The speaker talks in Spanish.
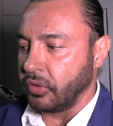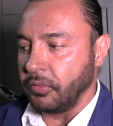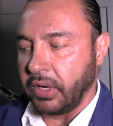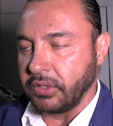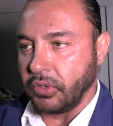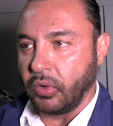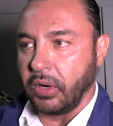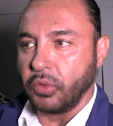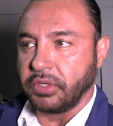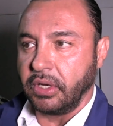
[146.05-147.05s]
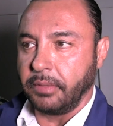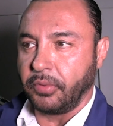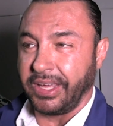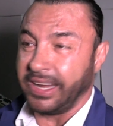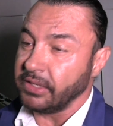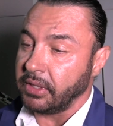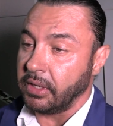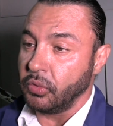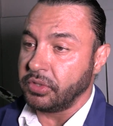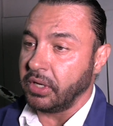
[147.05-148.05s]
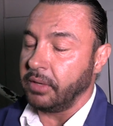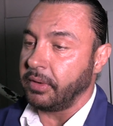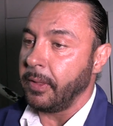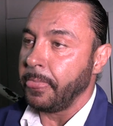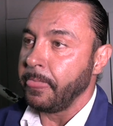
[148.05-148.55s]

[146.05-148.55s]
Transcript: Estoy muy agradecido con la lucha libre porque gracias a la lucha libre